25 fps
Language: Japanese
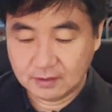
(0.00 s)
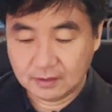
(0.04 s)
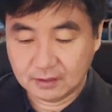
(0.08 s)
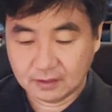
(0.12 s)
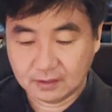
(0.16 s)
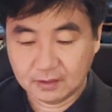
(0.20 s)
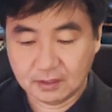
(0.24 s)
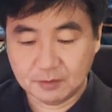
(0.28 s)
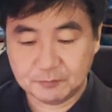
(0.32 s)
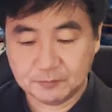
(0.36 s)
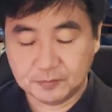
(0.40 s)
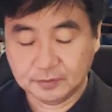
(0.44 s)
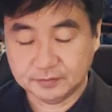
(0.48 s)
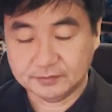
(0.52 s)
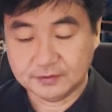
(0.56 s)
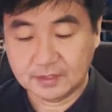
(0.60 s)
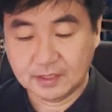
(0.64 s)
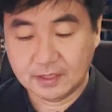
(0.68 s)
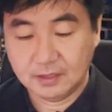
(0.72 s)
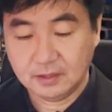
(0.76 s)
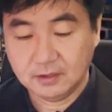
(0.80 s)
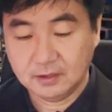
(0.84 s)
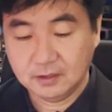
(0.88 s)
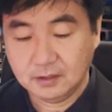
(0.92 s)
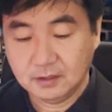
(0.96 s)
けてみます
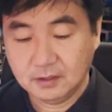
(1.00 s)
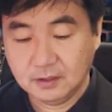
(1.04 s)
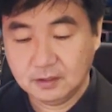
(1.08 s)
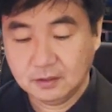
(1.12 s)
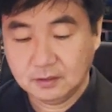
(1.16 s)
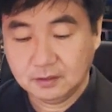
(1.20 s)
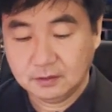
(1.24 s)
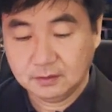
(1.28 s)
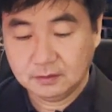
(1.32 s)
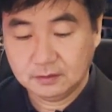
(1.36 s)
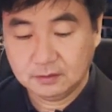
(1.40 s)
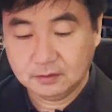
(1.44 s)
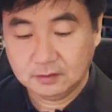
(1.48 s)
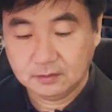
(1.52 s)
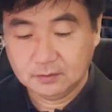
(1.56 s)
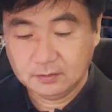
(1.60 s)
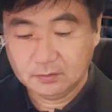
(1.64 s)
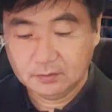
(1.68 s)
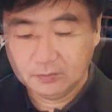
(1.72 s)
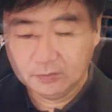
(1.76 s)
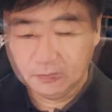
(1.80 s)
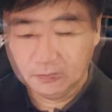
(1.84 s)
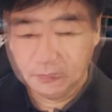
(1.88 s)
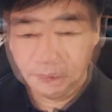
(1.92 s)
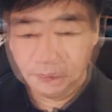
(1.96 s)
ね。
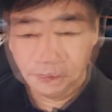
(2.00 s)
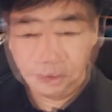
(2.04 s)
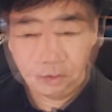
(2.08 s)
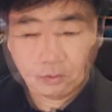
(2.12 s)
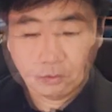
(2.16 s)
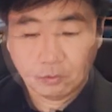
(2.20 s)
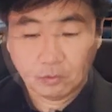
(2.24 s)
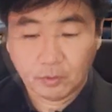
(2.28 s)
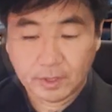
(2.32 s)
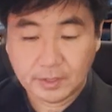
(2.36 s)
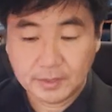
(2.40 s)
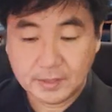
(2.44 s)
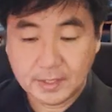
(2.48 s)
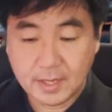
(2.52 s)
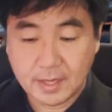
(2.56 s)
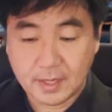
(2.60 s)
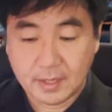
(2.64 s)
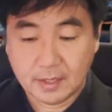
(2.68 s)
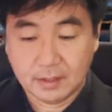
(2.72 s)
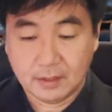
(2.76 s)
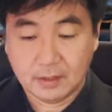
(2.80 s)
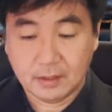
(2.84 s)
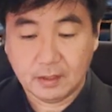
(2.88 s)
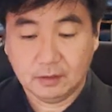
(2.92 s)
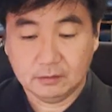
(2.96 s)
これ
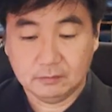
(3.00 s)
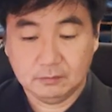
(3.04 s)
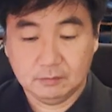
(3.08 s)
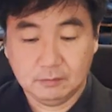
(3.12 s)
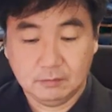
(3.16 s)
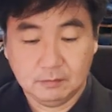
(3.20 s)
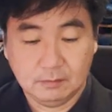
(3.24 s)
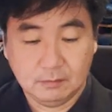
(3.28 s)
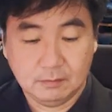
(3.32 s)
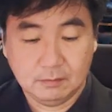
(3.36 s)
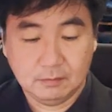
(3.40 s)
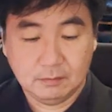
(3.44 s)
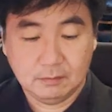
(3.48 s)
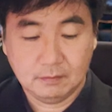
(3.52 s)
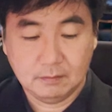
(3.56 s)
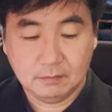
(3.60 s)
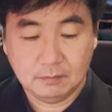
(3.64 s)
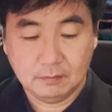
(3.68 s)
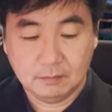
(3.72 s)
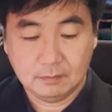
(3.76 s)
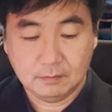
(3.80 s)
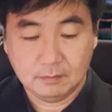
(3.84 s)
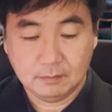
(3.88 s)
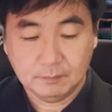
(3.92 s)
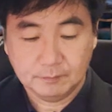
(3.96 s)
ねあ
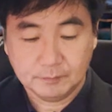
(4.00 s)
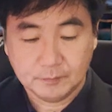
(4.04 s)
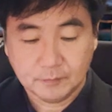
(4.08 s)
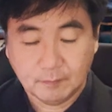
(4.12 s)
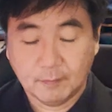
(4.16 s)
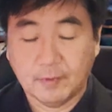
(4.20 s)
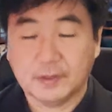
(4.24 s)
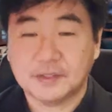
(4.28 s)
のー、